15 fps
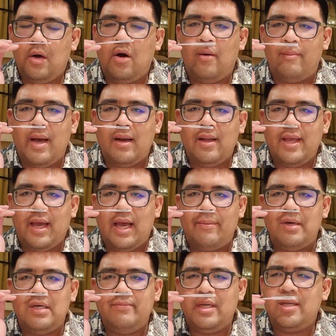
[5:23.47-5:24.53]
หอม มากเลยครับ
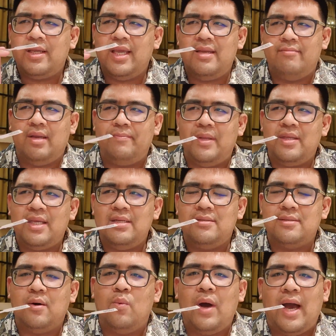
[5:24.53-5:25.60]
คือมันกลิ่น มันเป็น กลิ่น
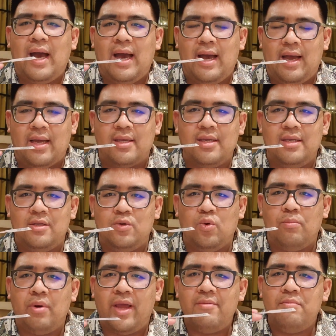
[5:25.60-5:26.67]
สว่างอะกลิ่นดู
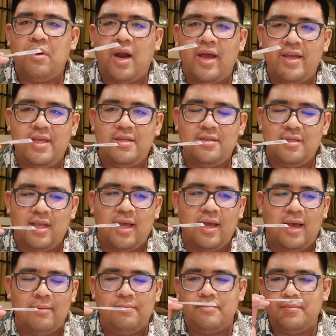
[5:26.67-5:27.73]
ไบรท์ทนะค
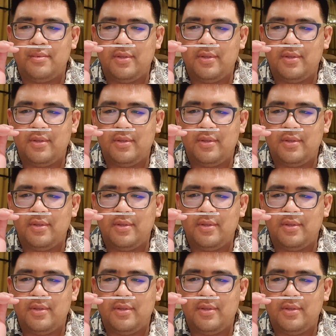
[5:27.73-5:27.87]
รับ